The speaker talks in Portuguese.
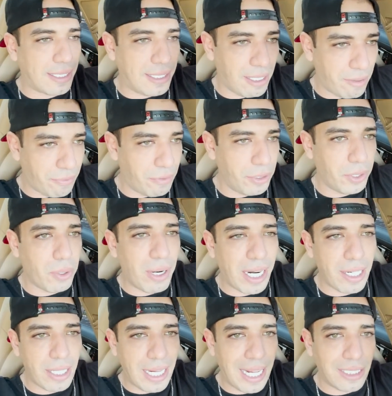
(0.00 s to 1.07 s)
que ela foi
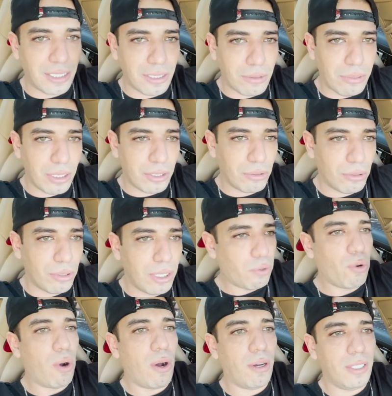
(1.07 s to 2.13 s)
guardada enquanto
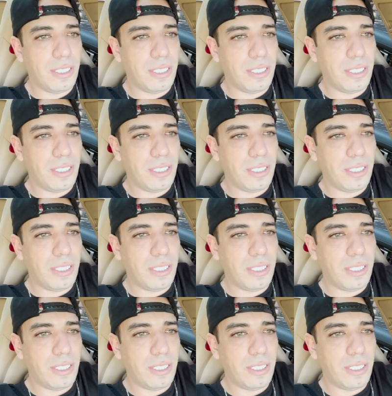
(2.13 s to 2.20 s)
ficou